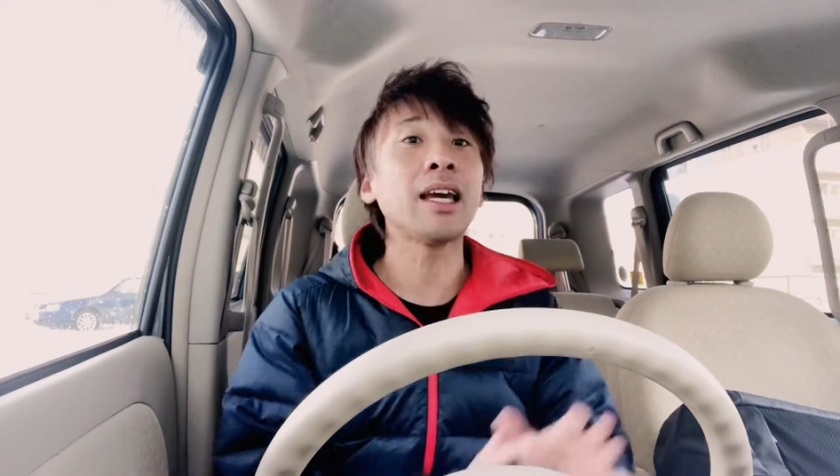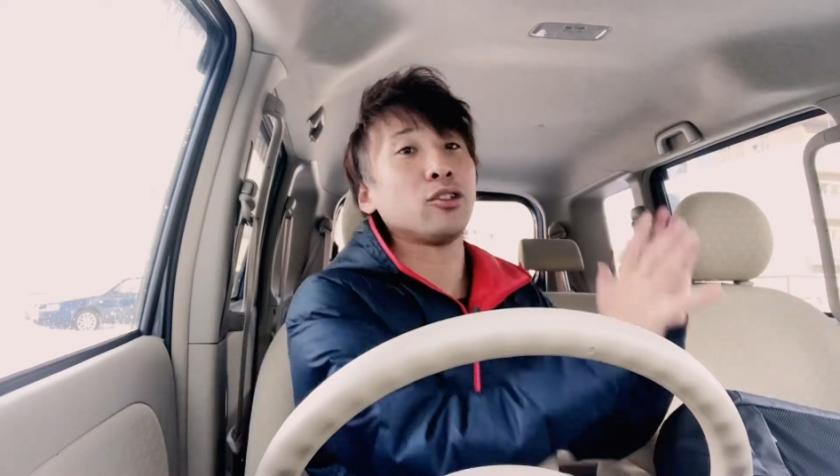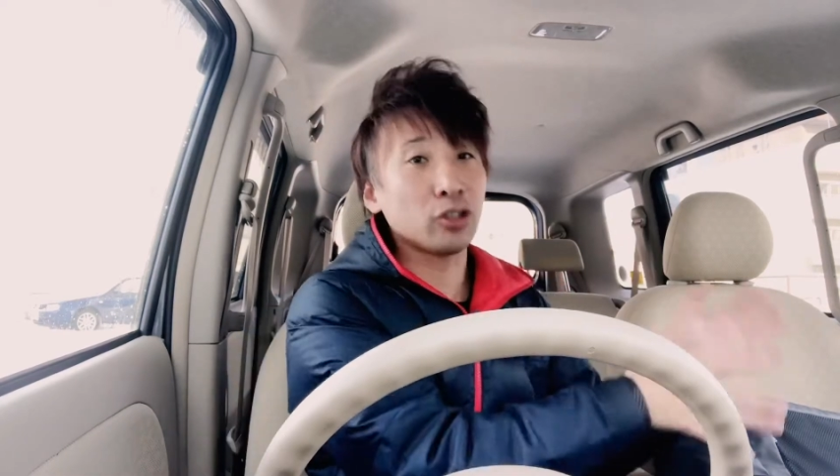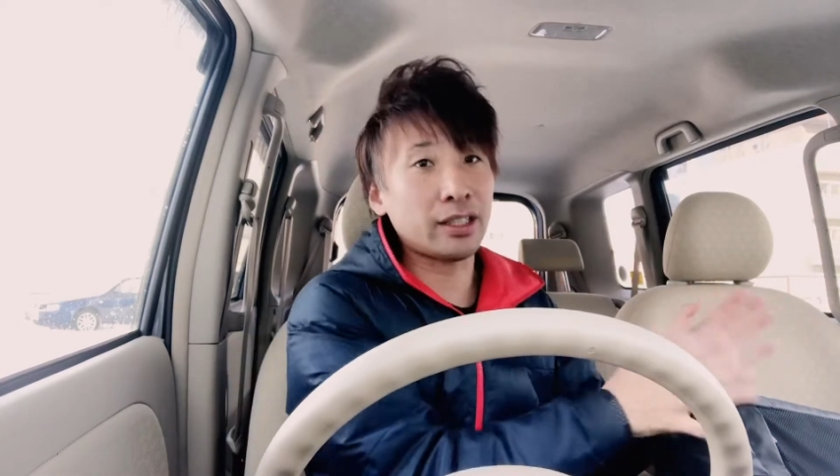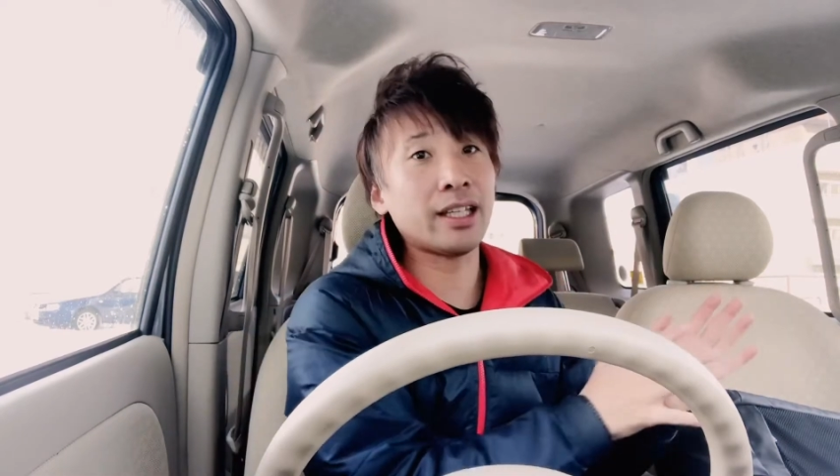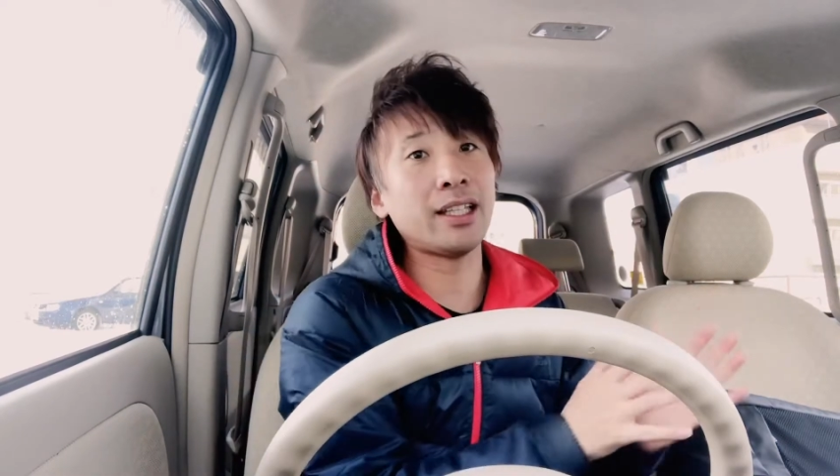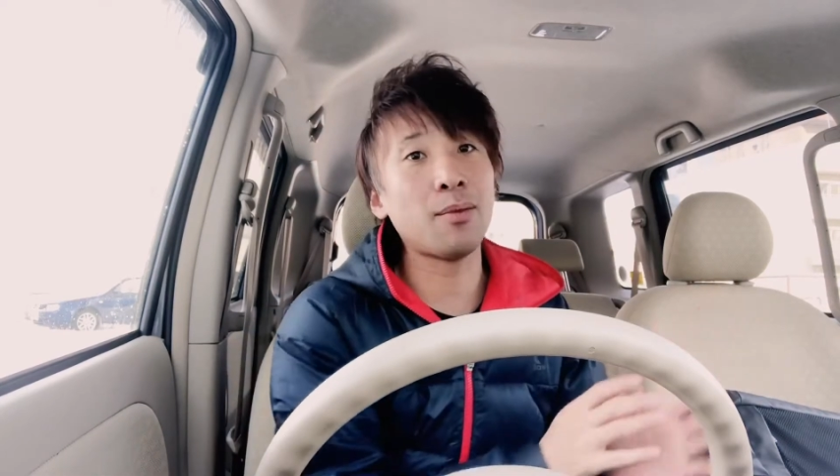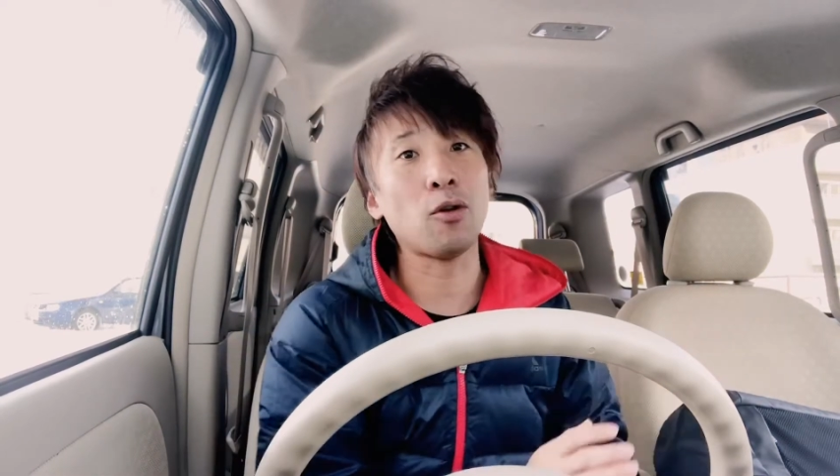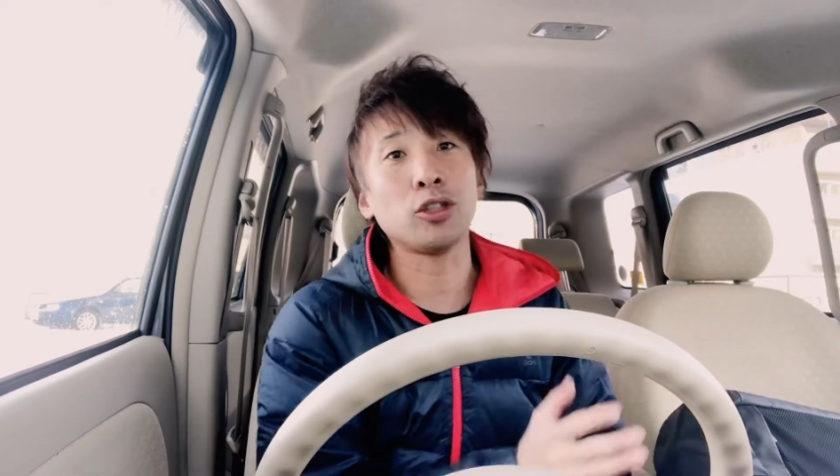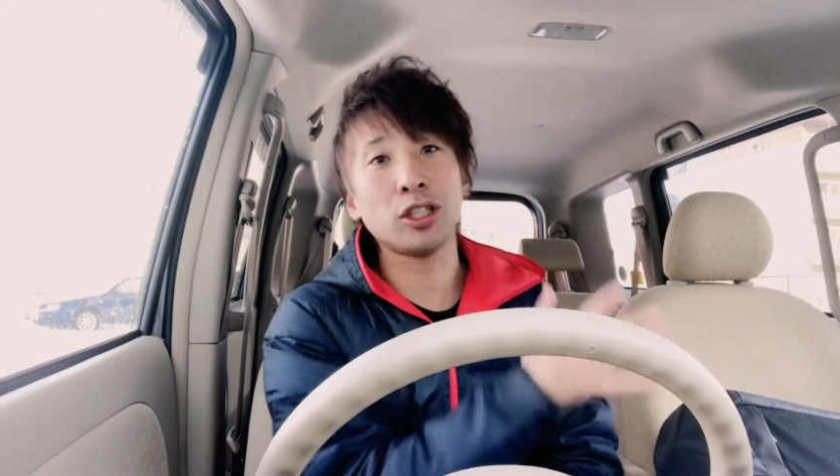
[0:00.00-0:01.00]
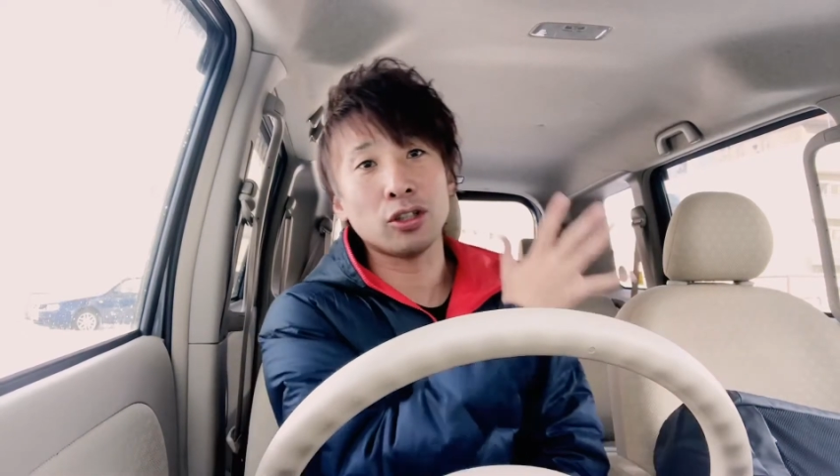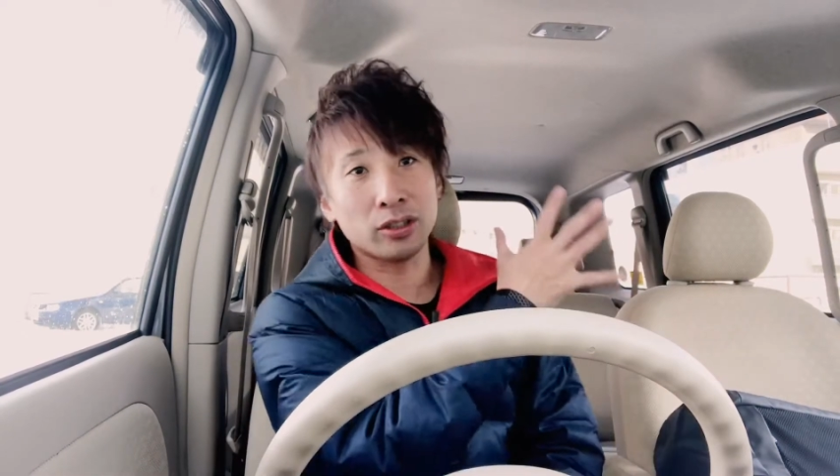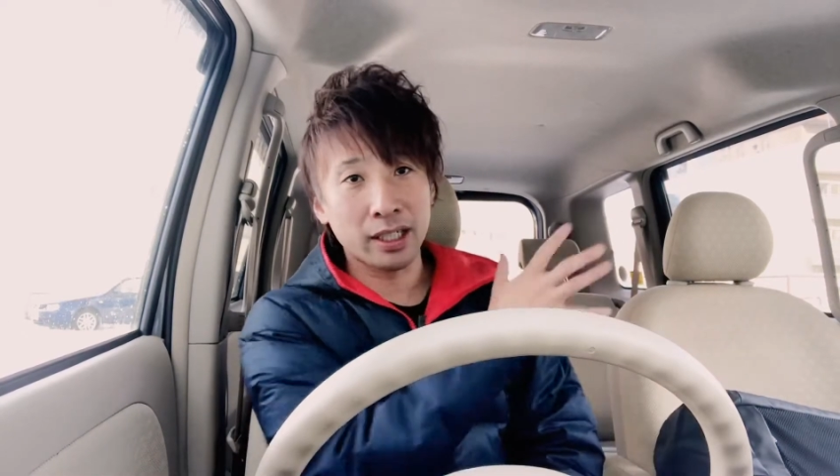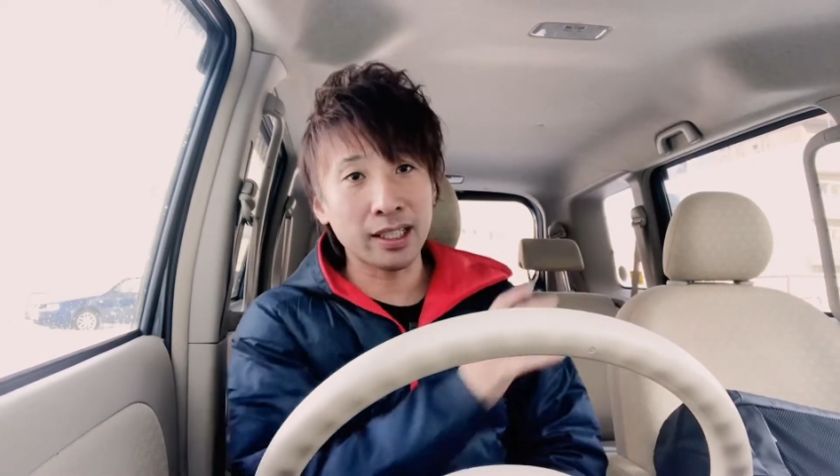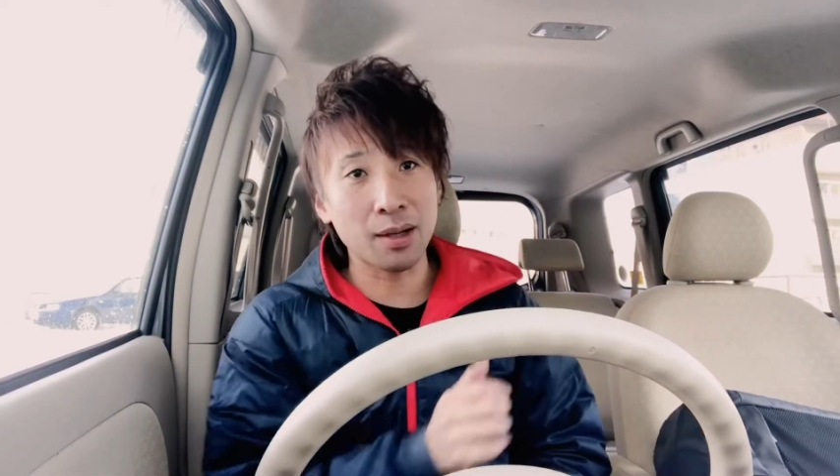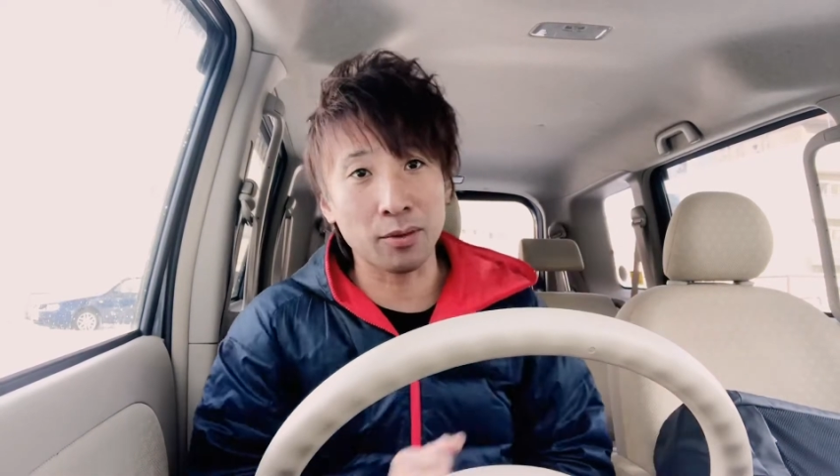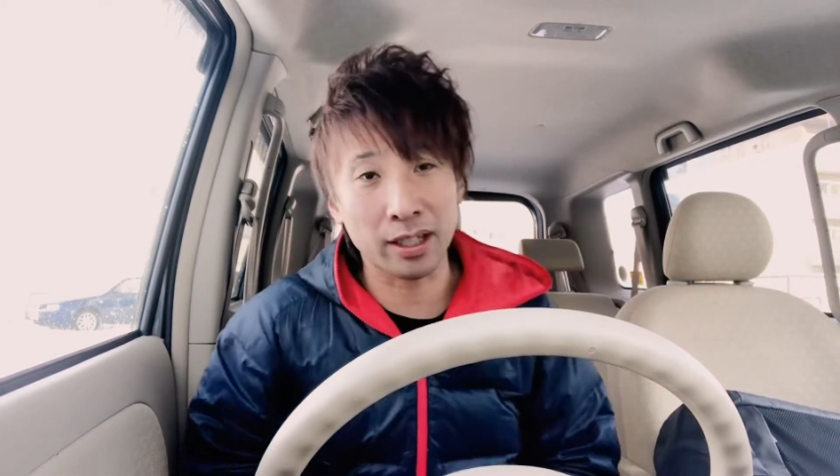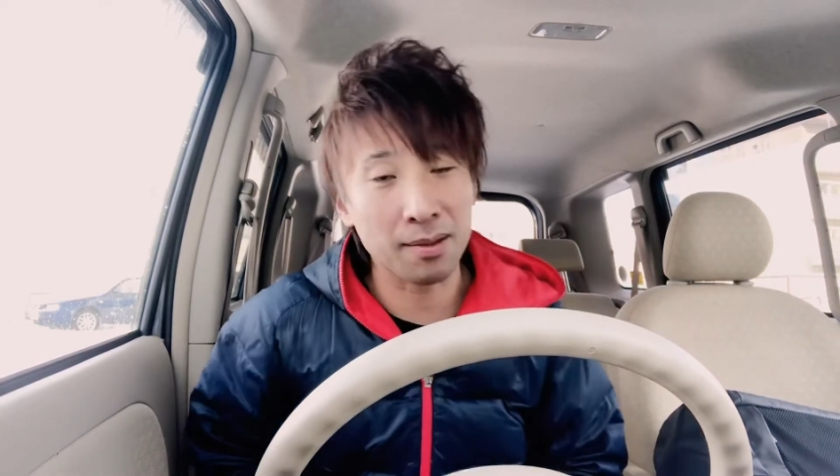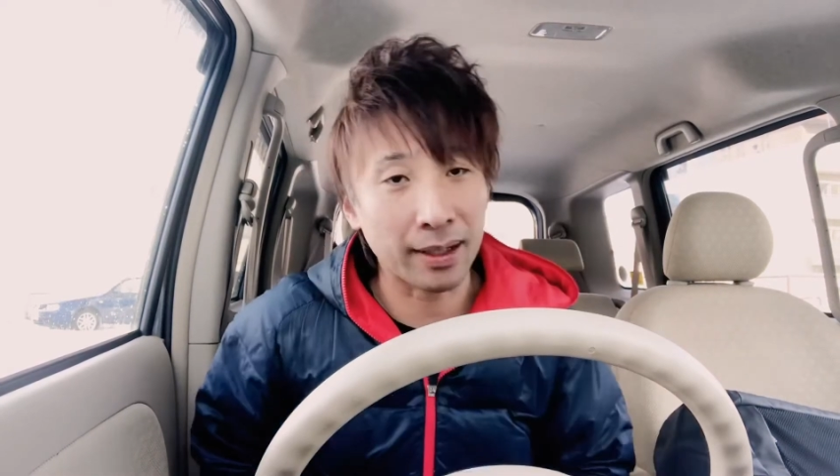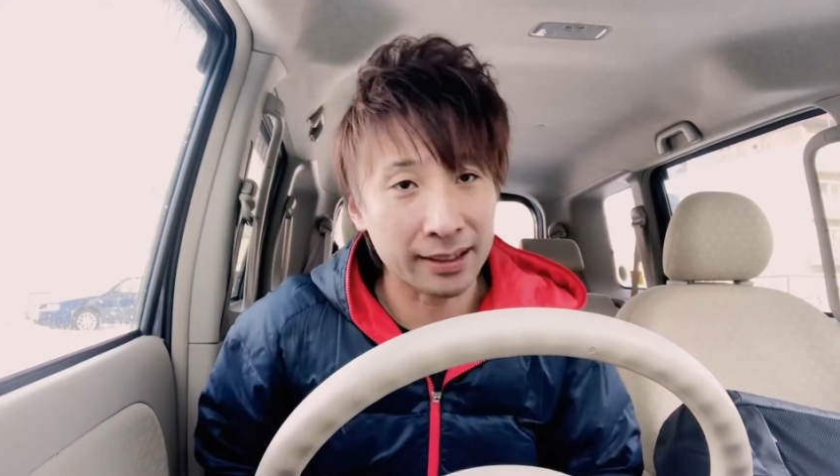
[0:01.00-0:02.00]
助手席でも後ろの席でもで
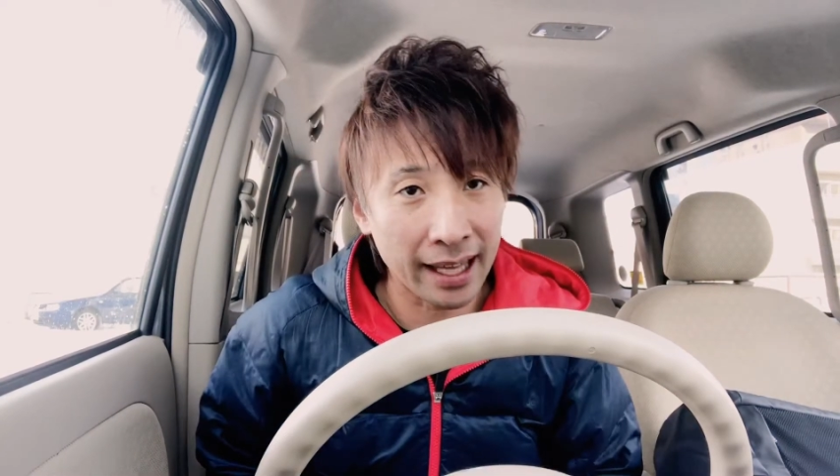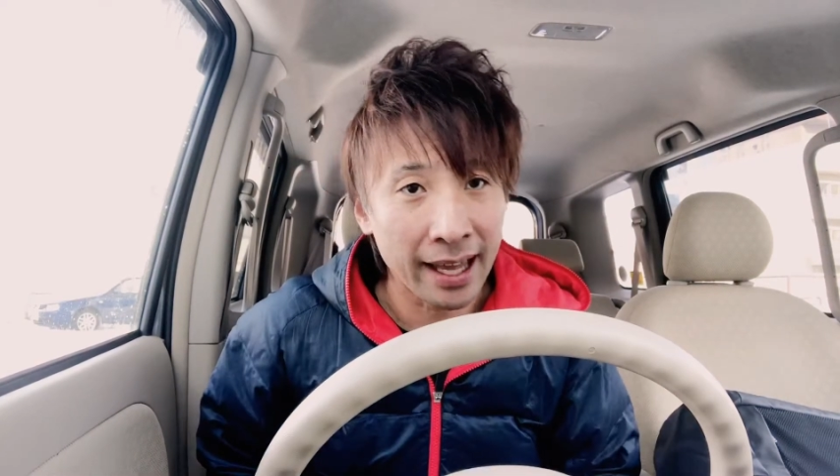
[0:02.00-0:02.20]
きますね。